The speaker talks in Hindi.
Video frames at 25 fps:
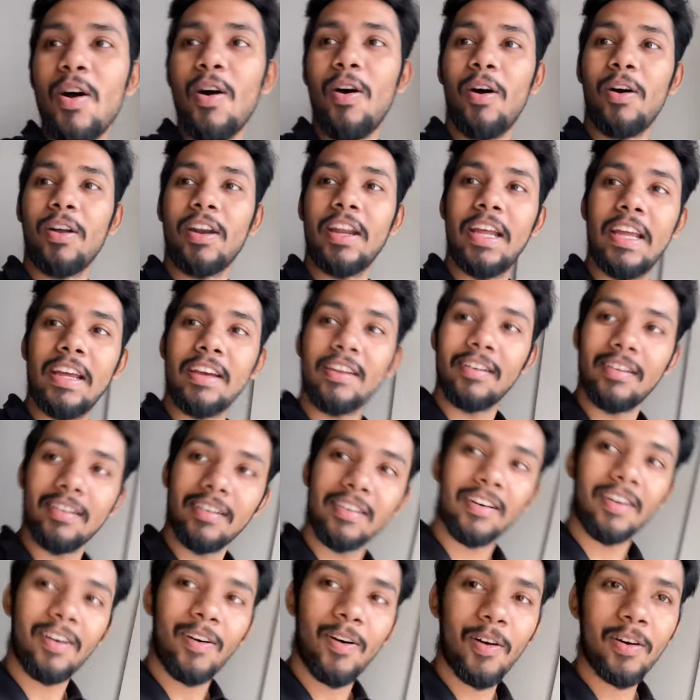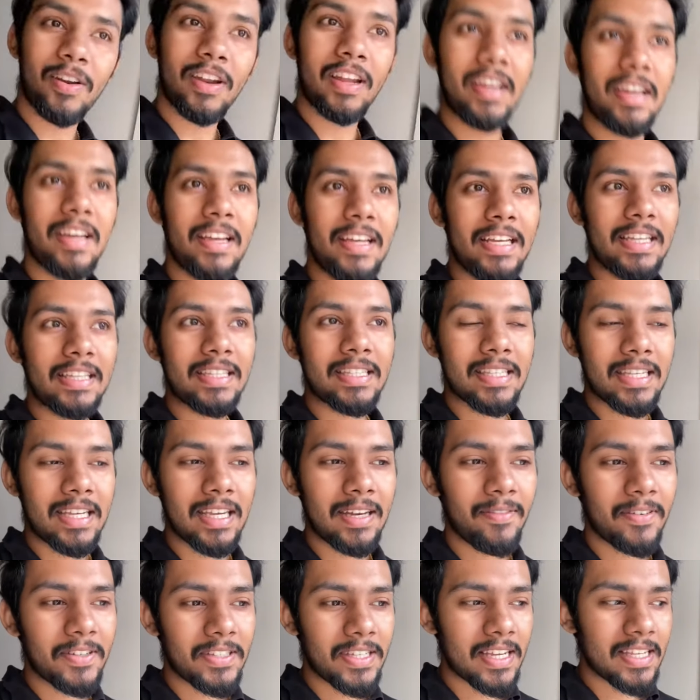और और इसके
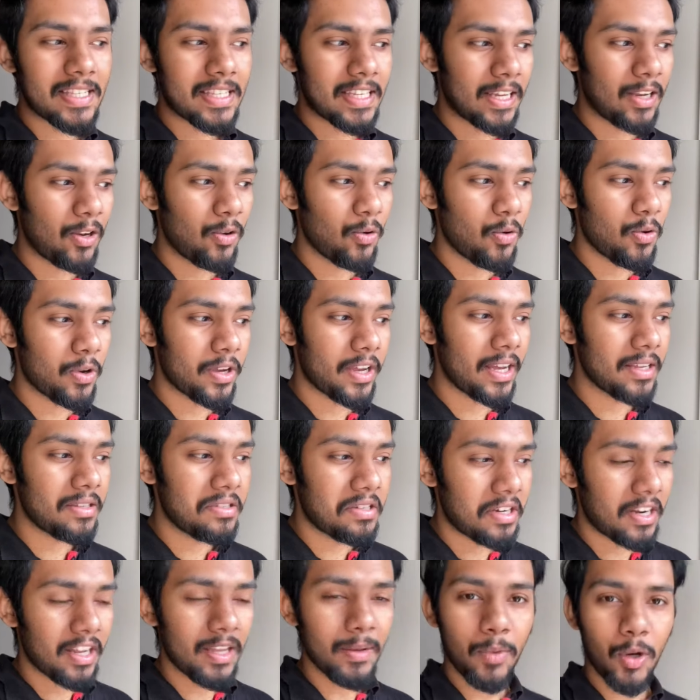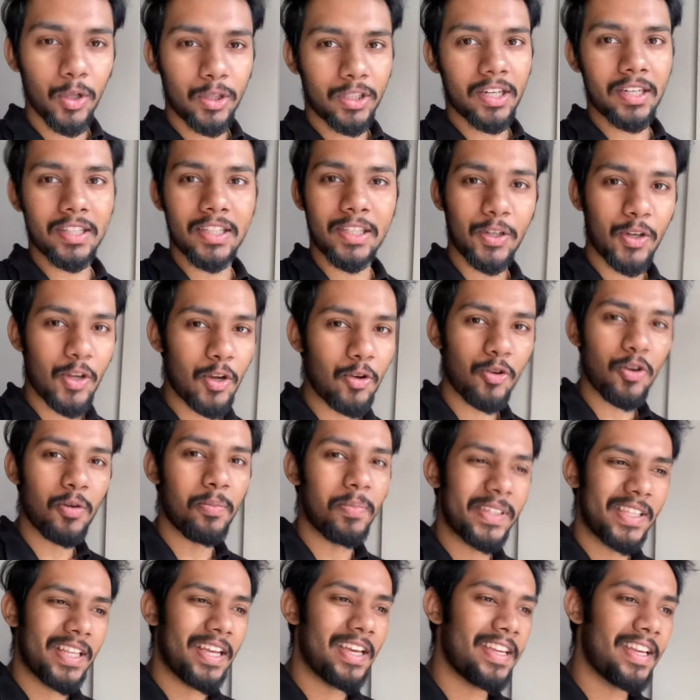वजह से लोग क्या चीटिंग बहुत करते हैं क्योंकि उनको
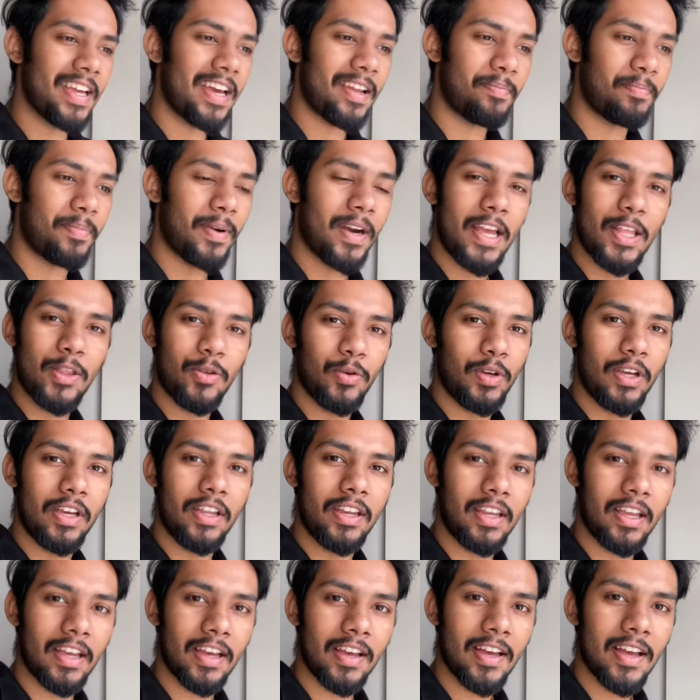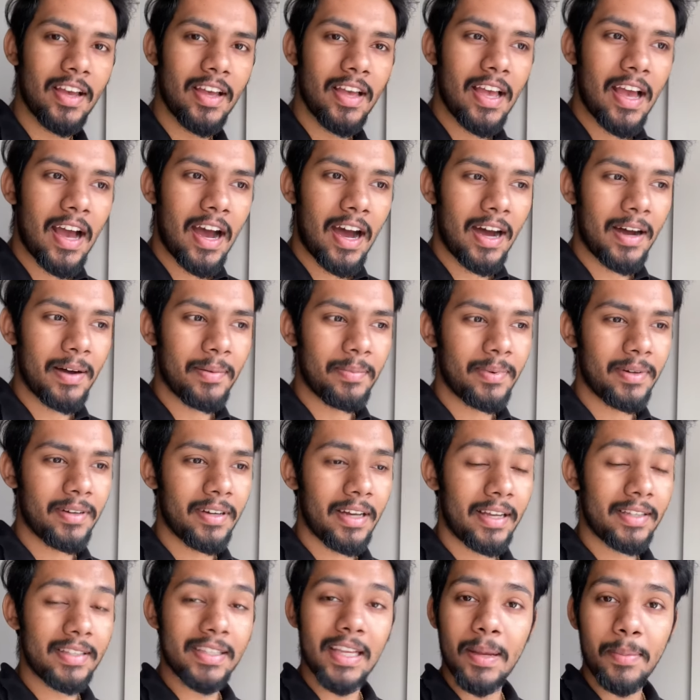पता है कि यार पढ़ाई तो की नहीं है अब
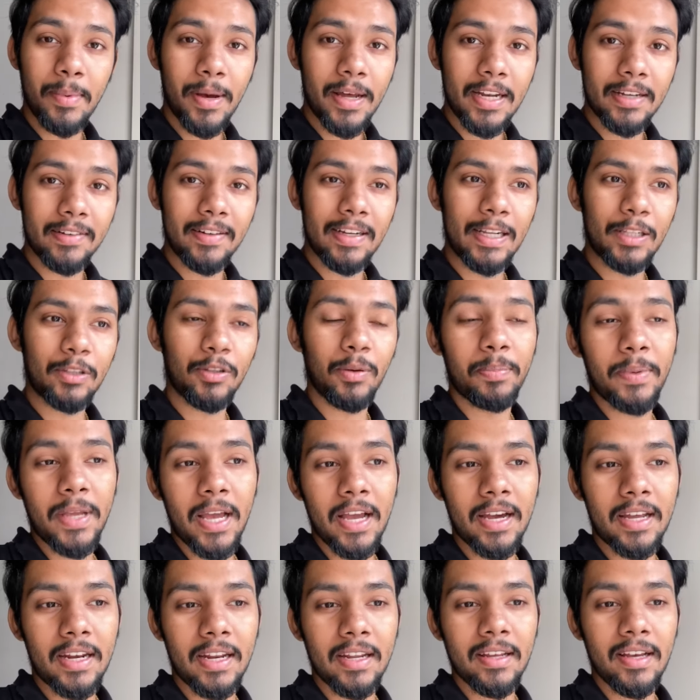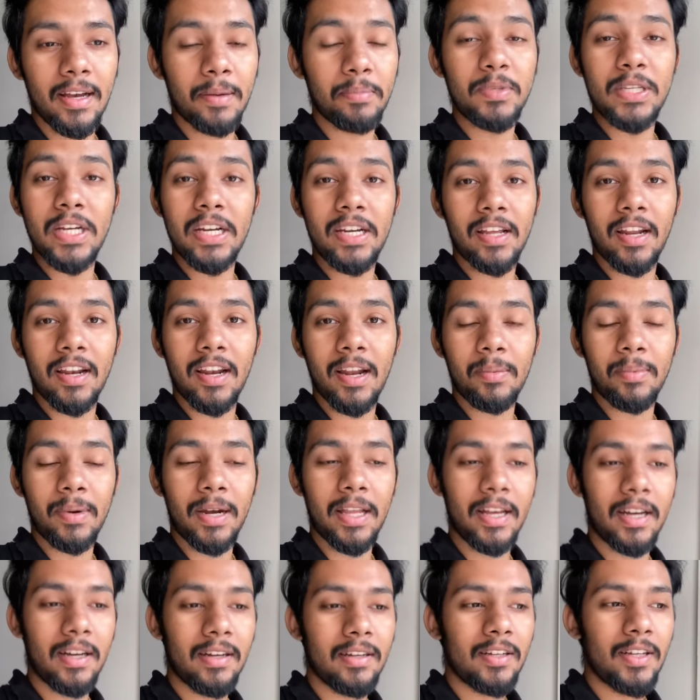एग्ज़ाम आने वाले तो अब क्या करें अब चीट करना
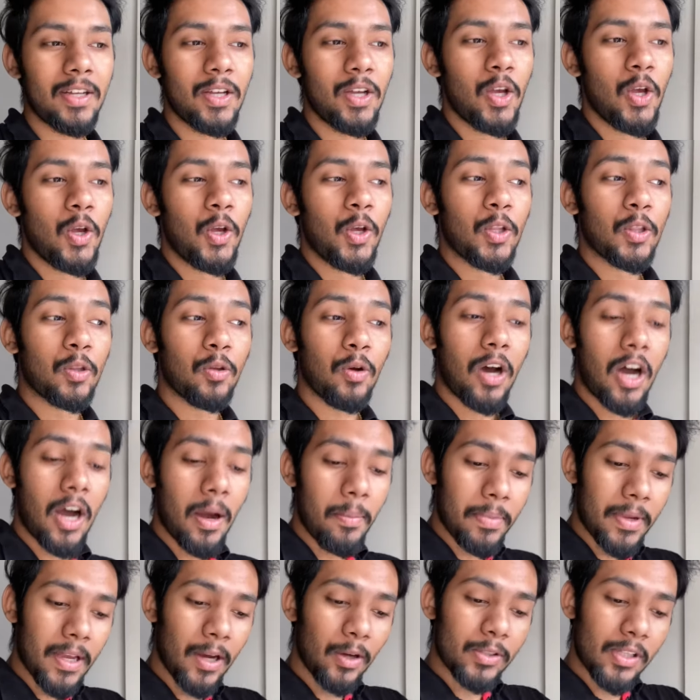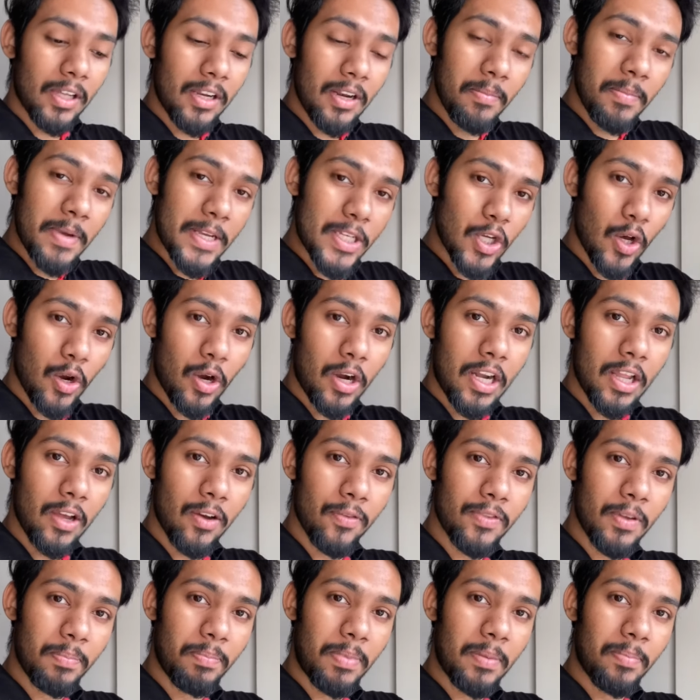पड़ेगा तो अब क्या होता है ना मेजोरिटी
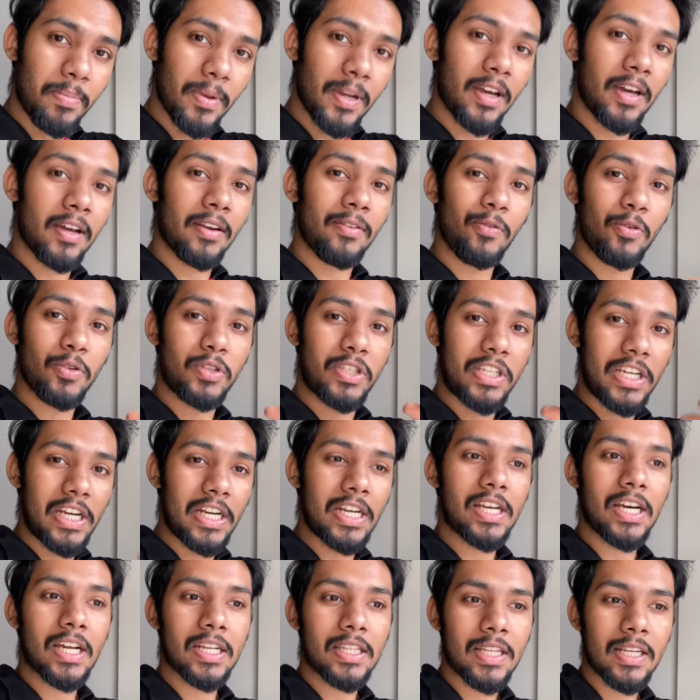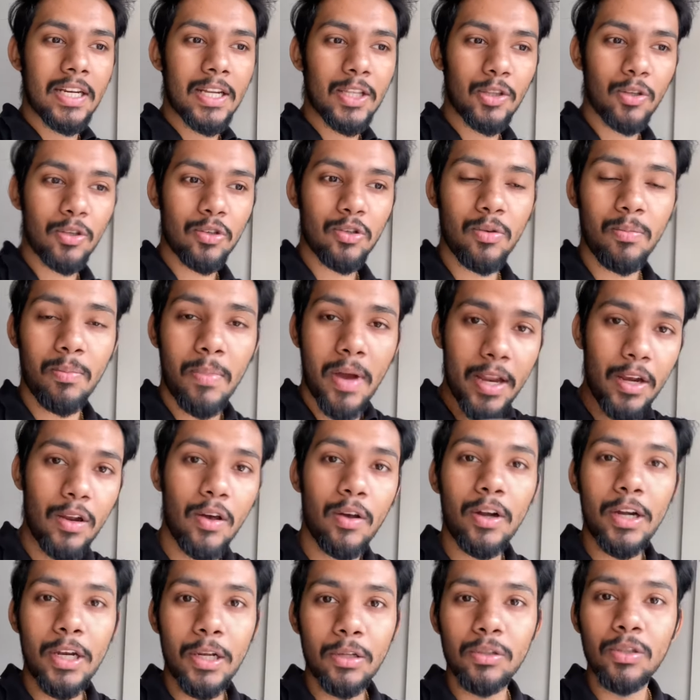ऑफ द पीपल अगर वो चीट करते ना तो जो
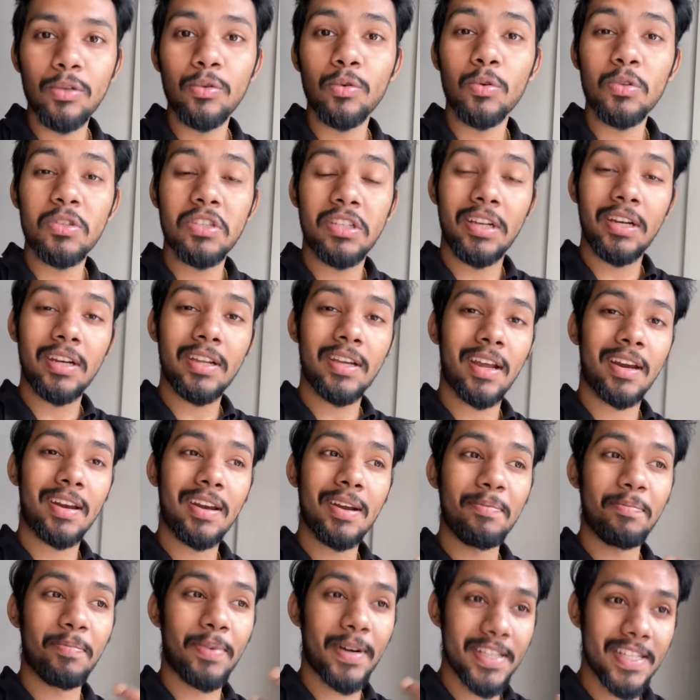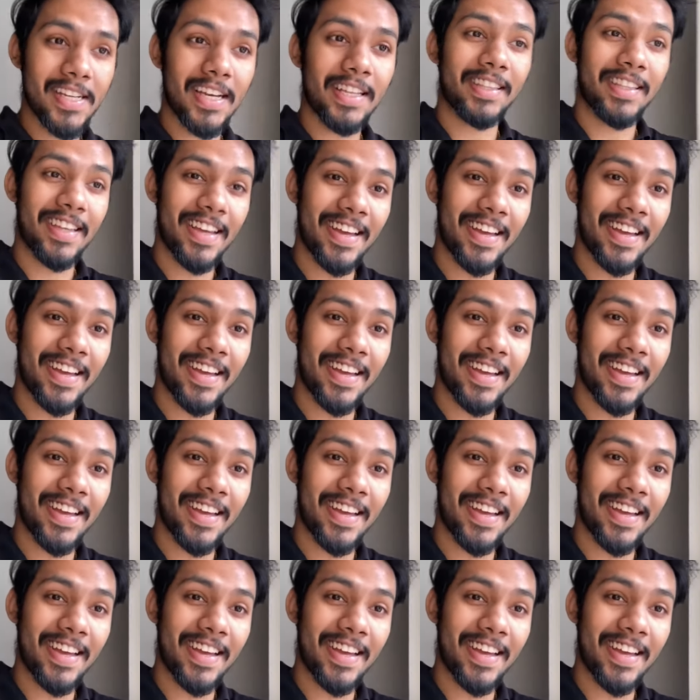माइनॉरिटी होती है उनको चीट करना पड़ जाता है